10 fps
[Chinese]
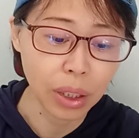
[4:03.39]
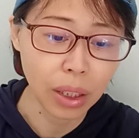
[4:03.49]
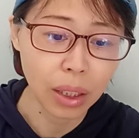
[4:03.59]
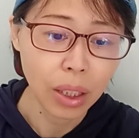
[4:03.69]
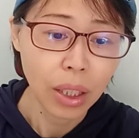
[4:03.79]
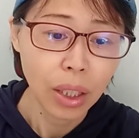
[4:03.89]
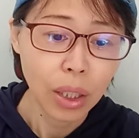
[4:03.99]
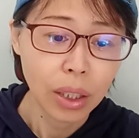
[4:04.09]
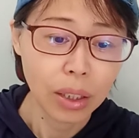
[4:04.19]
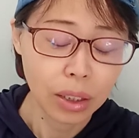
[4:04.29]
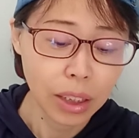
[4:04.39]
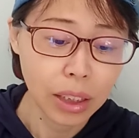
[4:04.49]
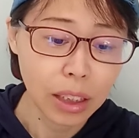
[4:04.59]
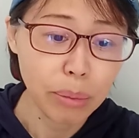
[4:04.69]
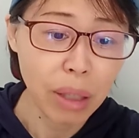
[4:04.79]
绝了。呃，这
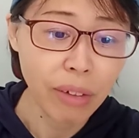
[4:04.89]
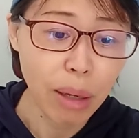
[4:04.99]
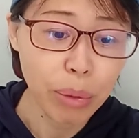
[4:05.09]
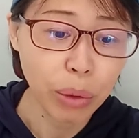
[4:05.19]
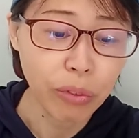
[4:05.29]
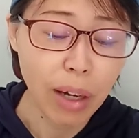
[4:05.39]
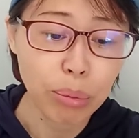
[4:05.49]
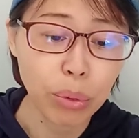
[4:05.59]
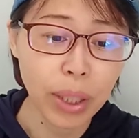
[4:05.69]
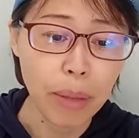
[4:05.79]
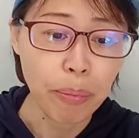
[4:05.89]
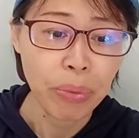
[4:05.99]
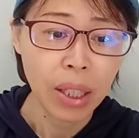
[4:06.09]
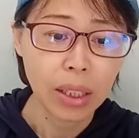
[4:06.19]
个新片发布发布会，